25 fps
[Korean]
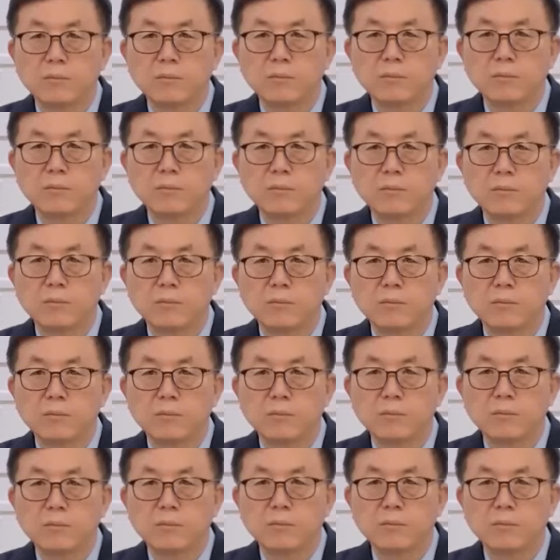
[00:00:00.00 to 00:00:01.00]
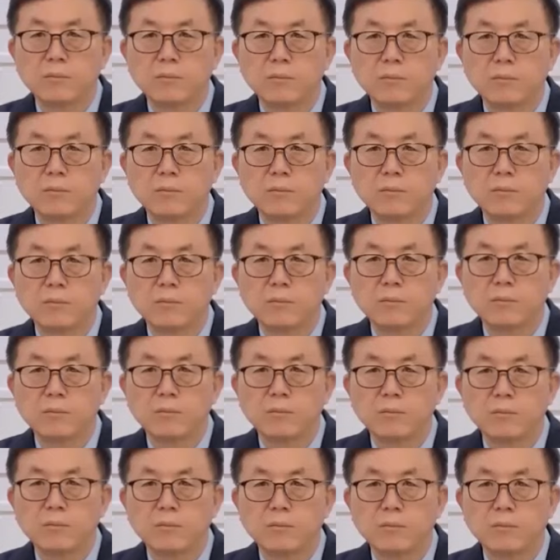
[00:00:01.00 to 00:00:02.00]
여러분의 기도는요,
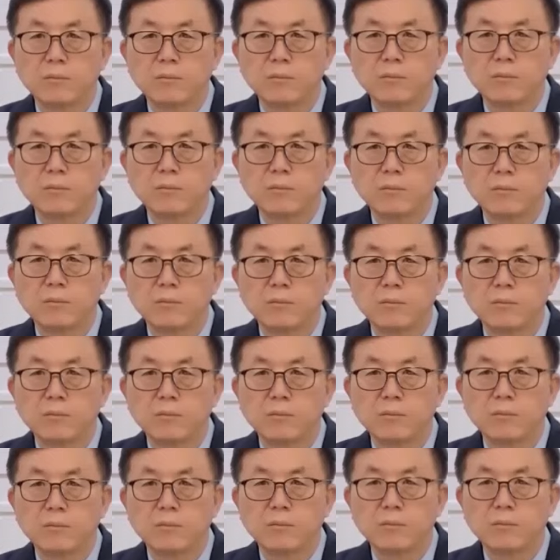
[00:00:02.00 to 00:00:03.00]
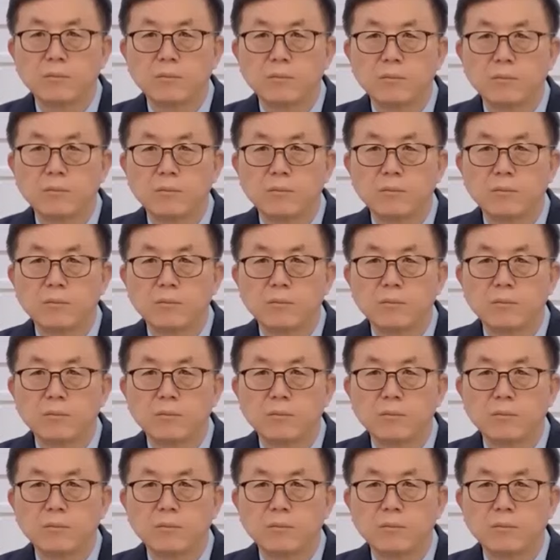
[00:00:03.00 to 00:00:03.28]
보좌에 담기는 겁니다.